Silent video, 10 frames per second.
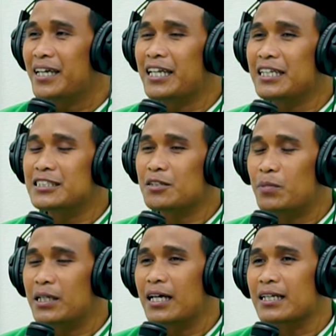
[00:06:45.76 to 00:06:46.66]
Ini
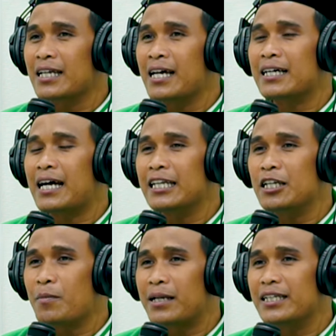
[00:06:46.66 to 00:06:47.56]
sebenarnya
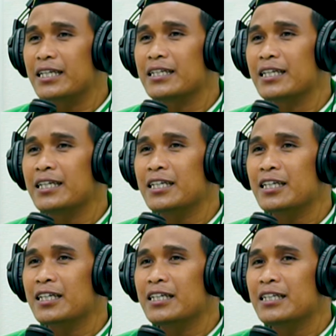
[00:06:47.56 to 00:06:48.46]
kalimat ini
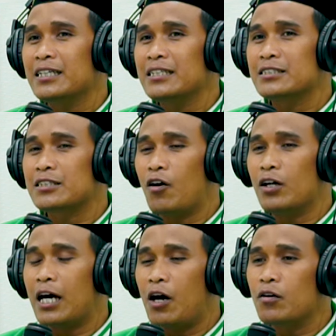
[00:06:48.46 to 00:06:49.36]

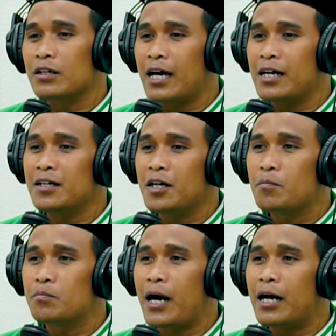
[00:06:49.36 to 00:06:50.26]
seolah-olah
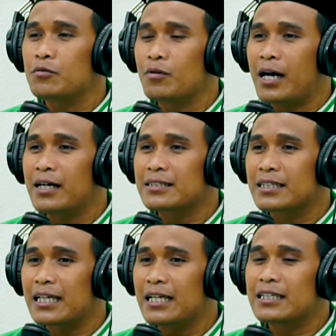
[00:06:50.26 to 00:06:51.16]
bahwa
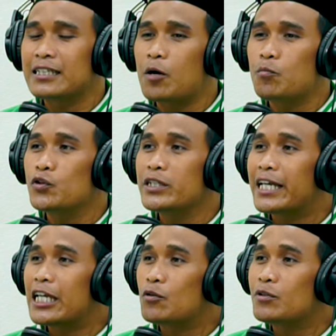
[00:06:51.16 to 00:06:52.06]
yang
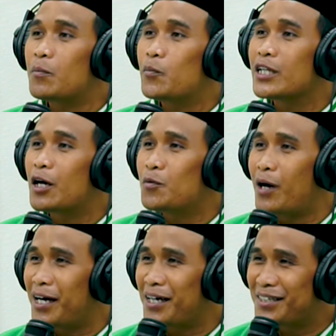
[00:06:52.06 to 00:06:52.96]
mudik itu yang punya
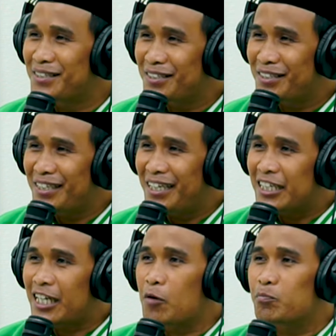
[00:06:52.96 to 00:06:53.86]
uang.
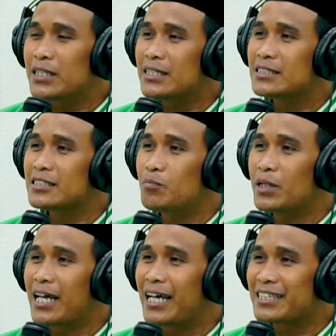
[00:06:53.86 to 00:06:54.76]
Tapi amin,
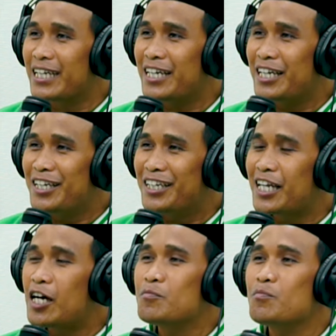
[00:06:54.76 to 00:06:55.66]
sebenarnya amin.
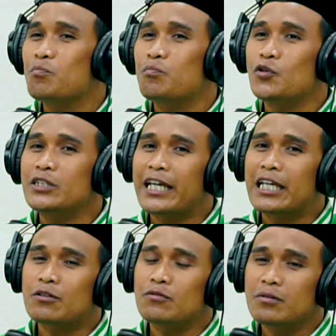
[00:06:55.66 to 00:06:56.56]
yang mudik
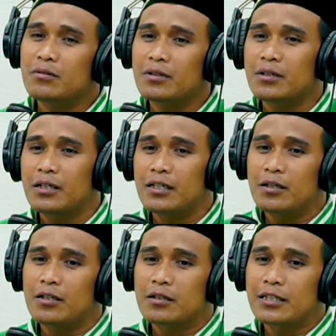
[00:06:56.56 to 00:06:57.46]
itu
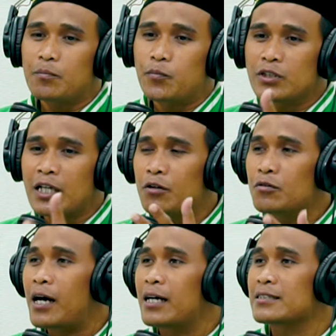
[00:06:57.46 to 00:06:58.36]
yang punya
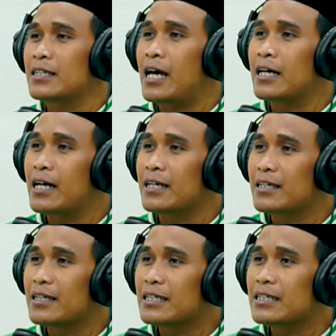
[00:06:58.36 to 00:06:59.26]
uang silakan
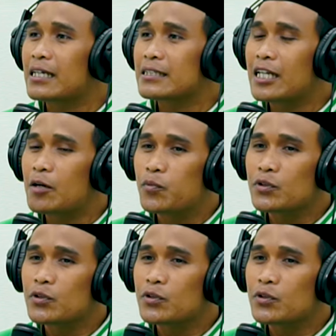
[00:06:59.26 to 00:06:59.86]
yang tidak